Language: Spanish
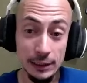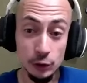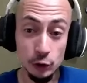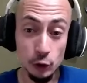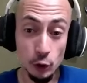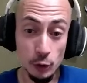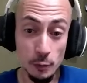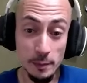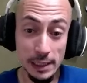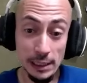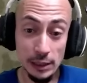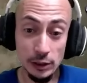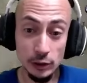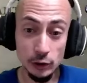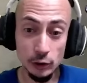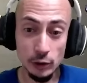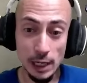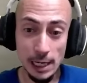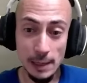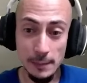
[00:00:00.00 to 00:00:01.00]
Tormento,
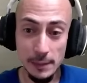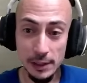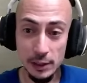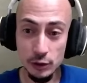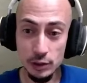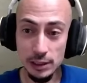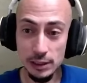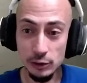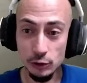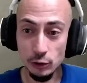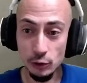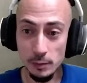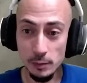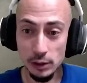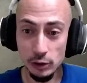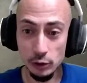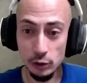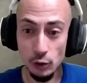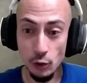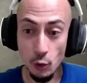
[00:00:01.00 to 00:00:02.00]
al menos en
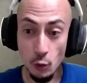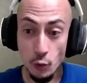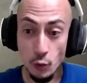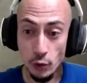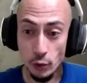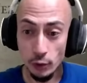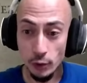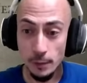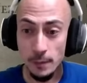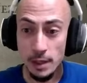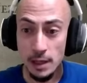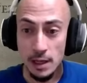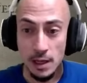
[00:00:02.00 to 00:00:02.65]
Tormento 1, ¿no?